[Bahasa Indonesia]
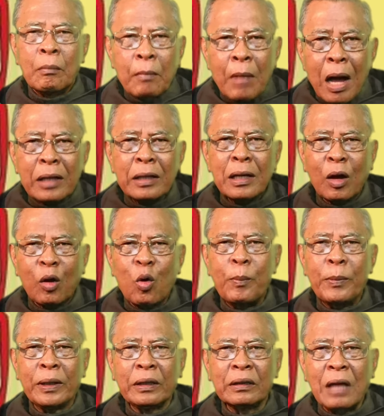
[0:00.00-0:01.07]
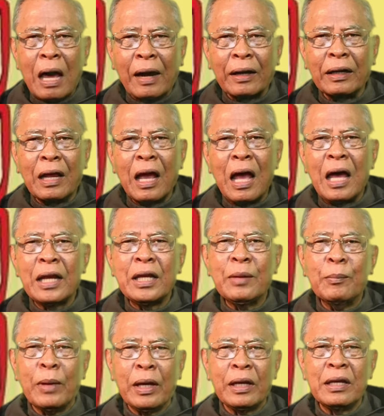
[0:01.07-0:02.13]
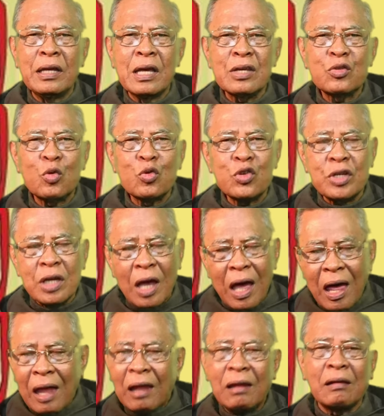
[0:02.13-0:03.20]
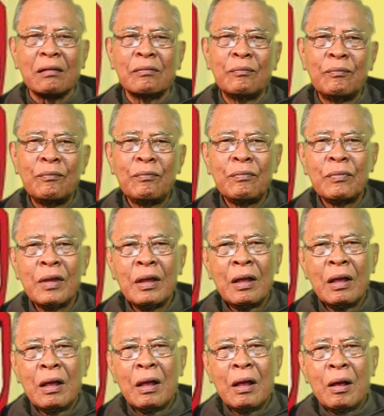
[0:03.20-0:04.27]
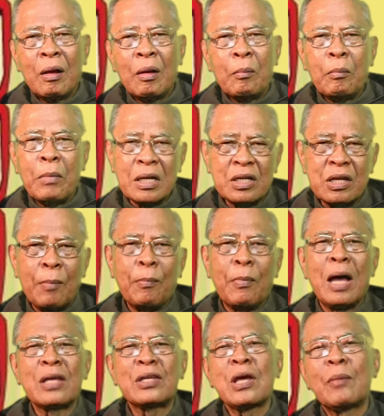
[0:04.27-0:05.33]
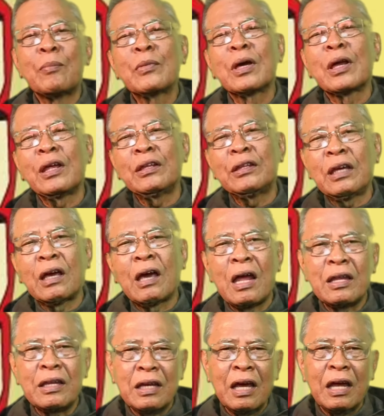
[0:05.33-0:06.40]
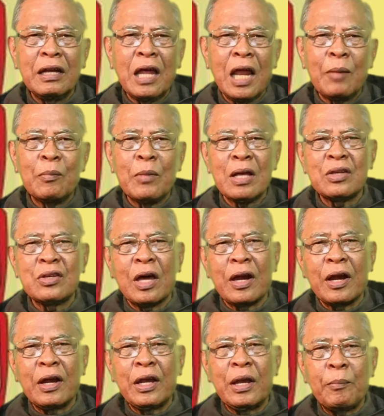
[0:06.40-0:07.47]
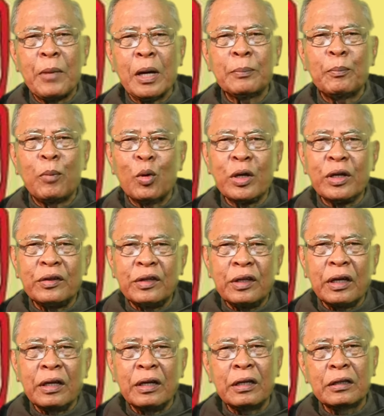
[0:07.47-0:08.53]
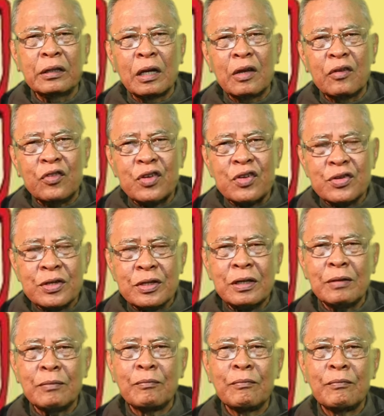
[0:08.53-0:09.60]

Banyak komentarnya di media sosial, macam-macam kritikannya dalam acara debat politik di televisi.